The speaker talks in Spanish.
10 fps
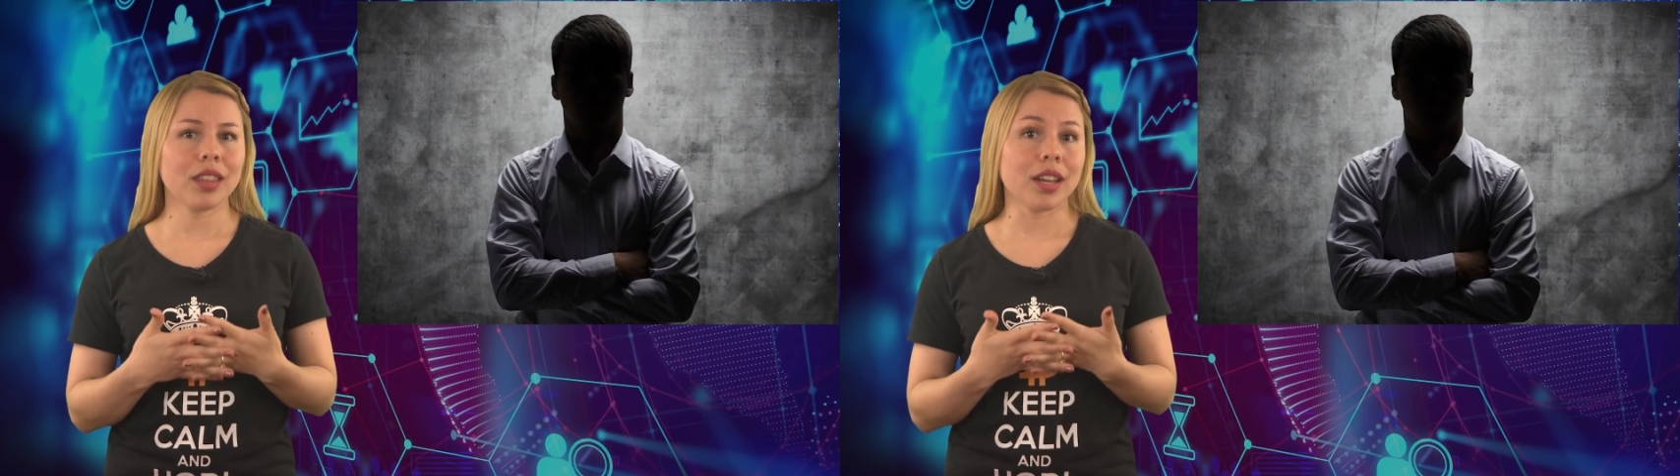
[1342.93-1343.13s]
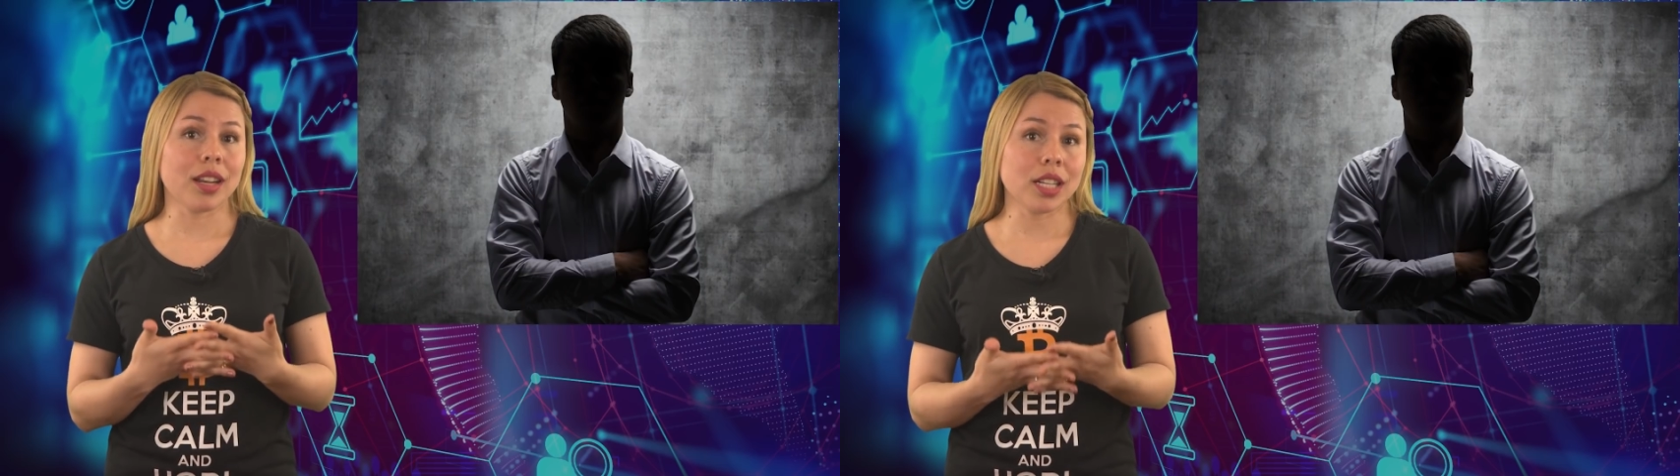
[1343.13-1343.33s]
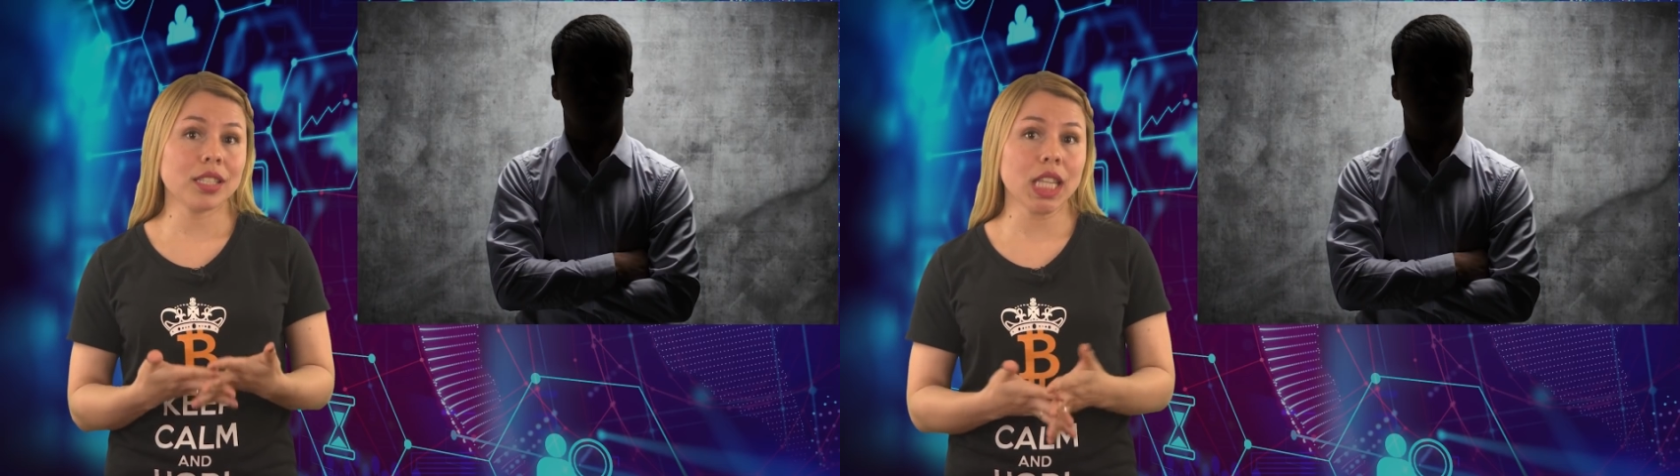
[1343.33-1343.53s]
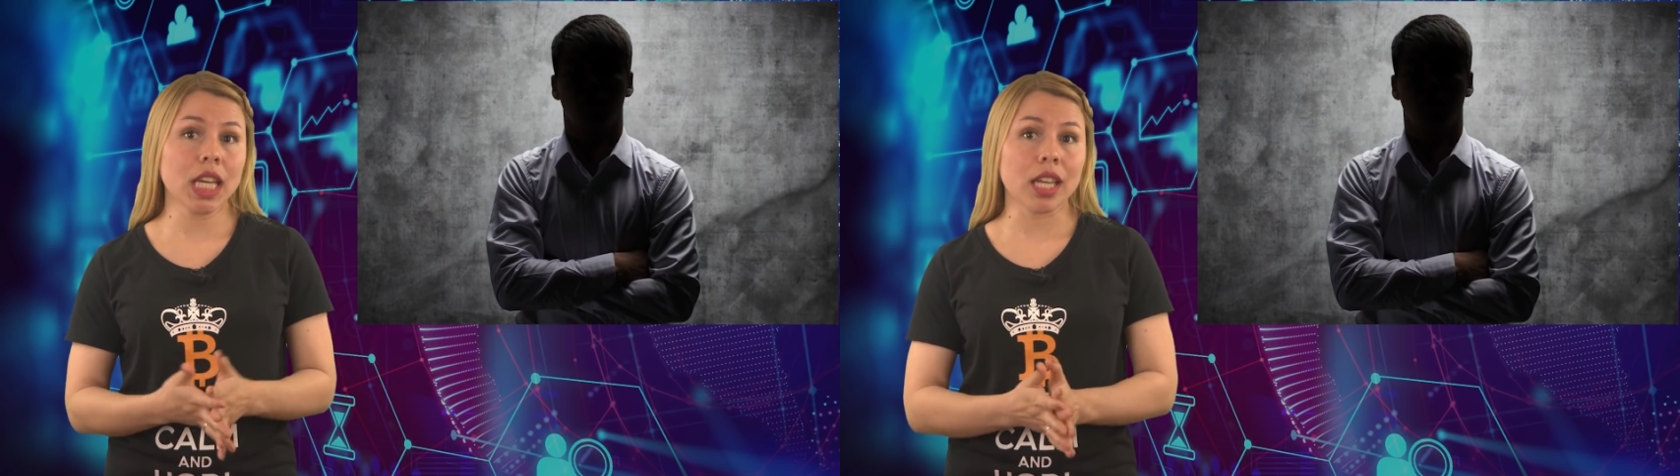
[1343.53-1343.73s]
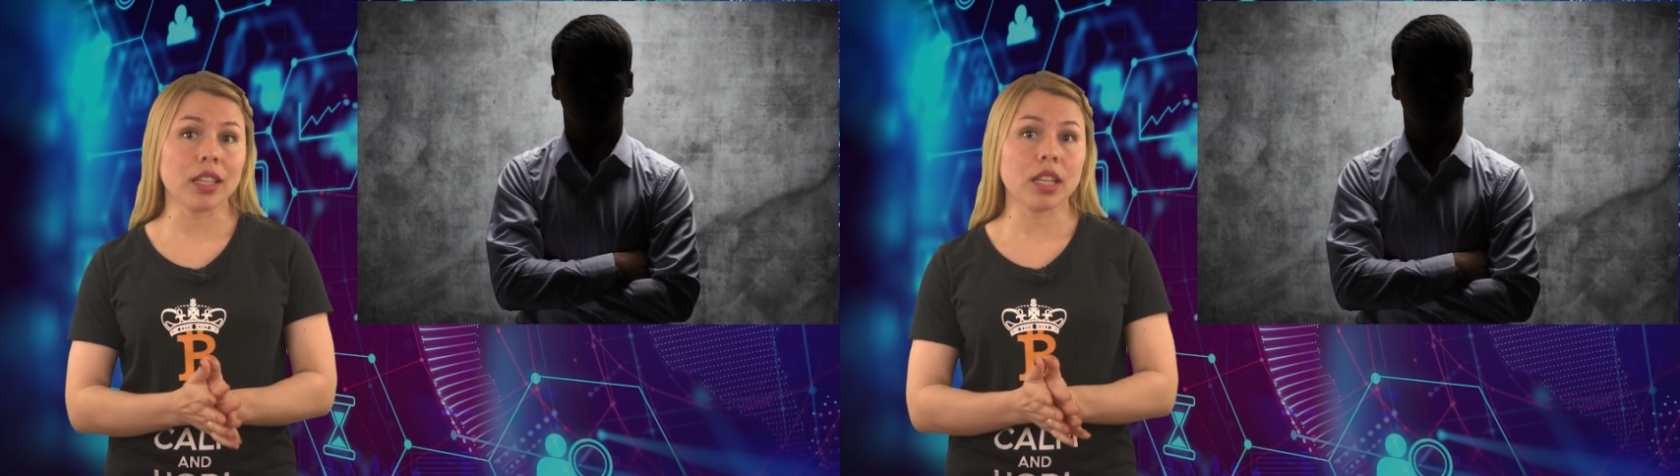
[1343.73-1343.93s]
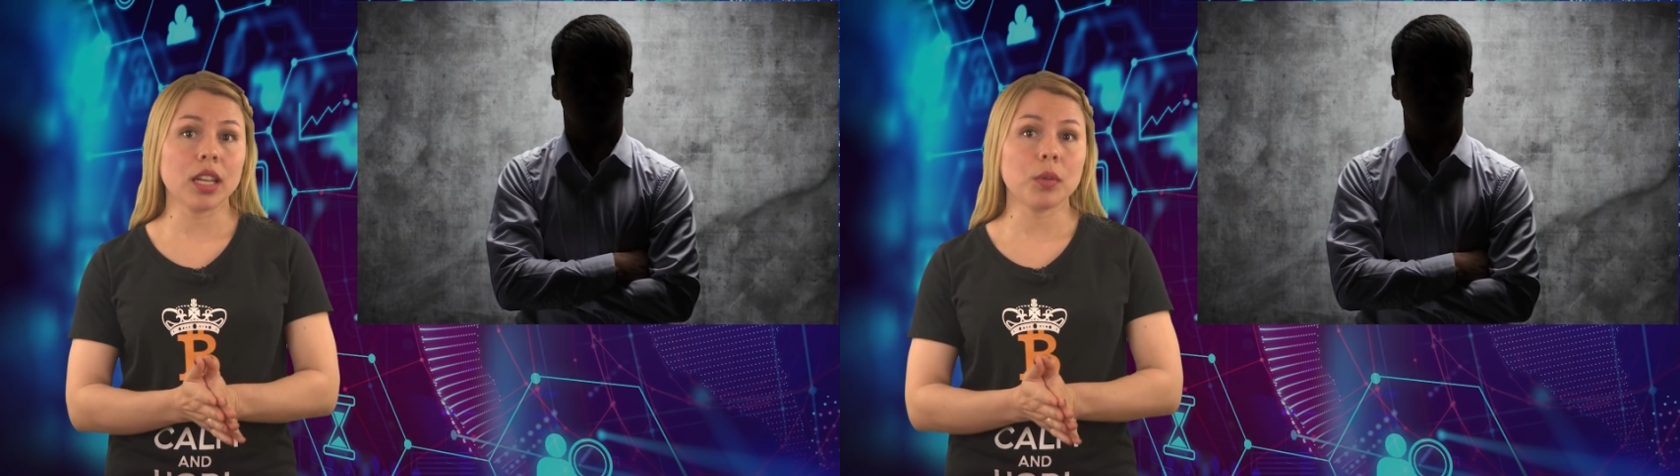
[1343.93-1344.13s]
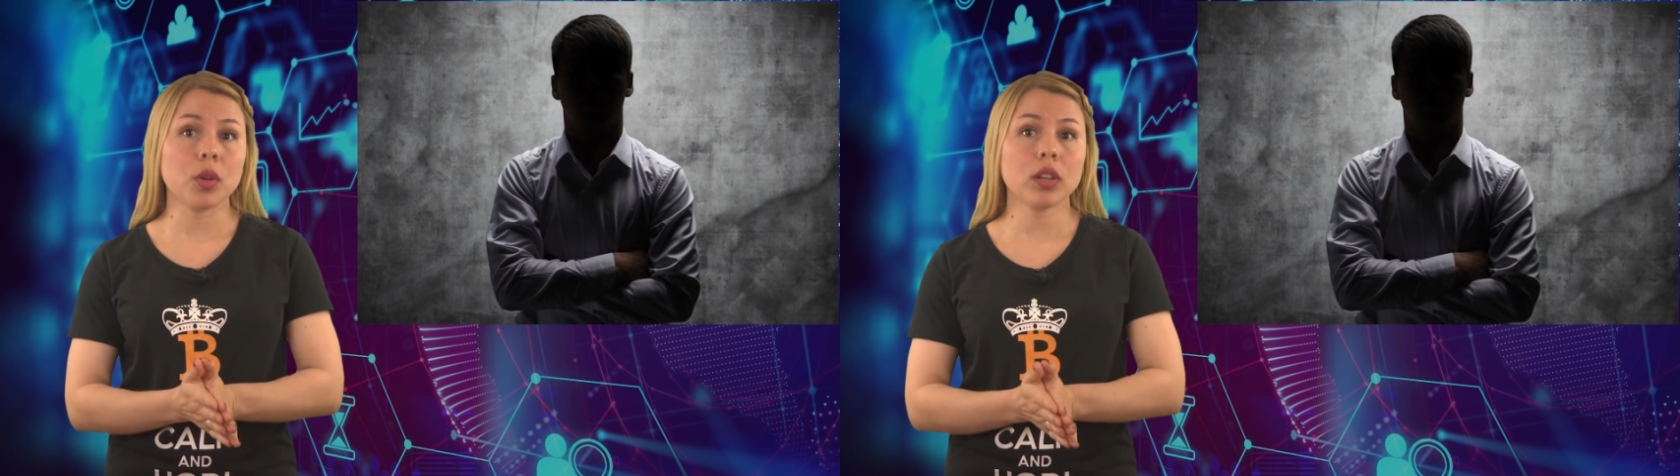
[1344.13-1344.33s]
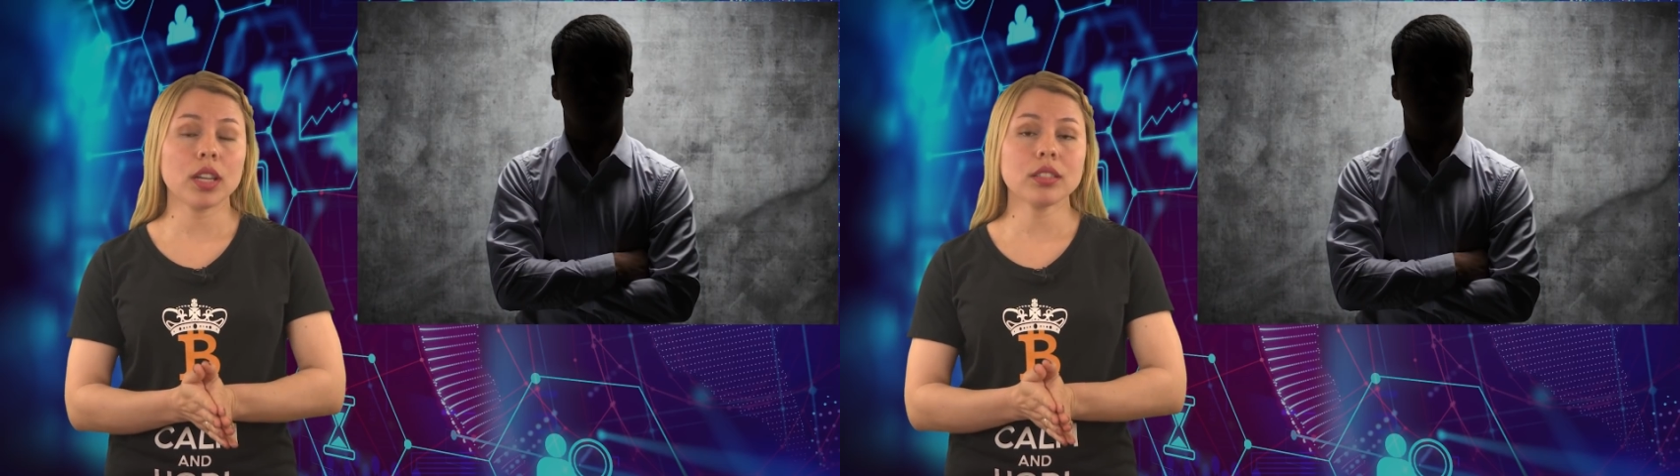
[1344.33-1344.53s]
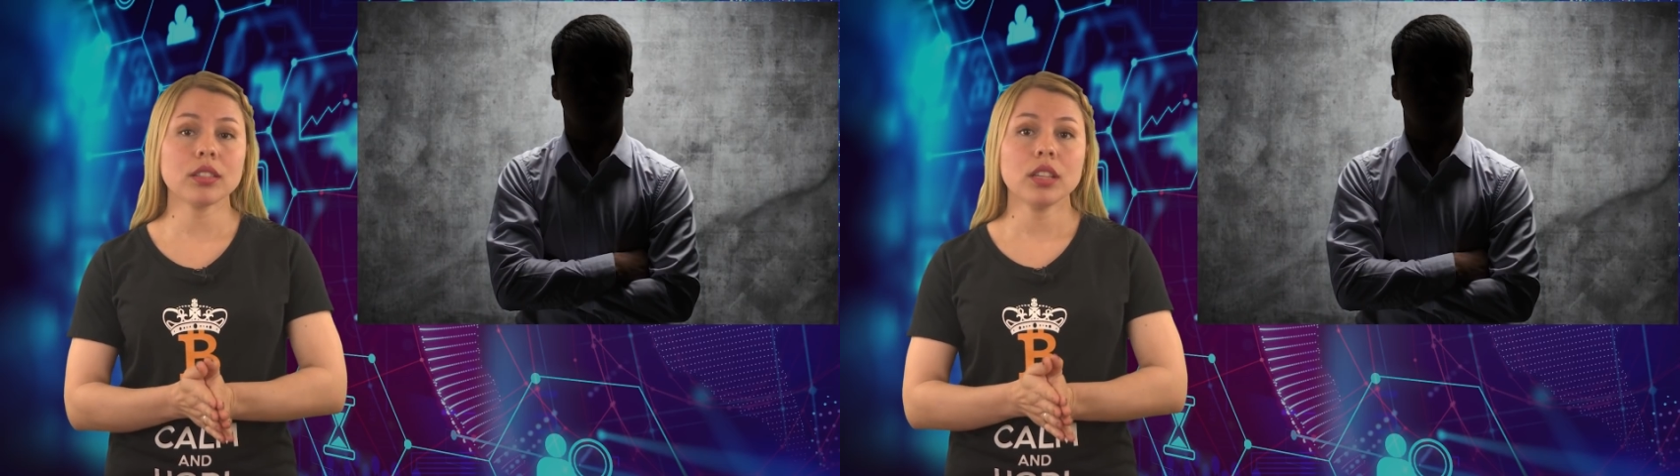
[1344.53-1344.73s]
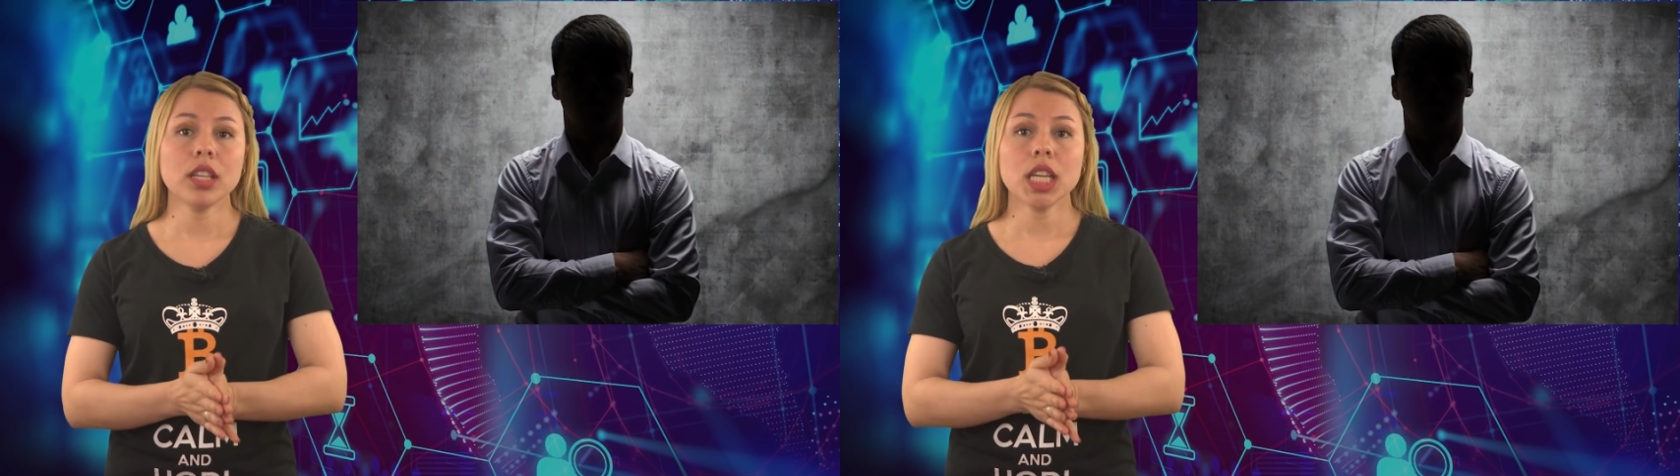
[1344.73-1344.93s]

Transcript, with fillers: de análisis de cadena de bloques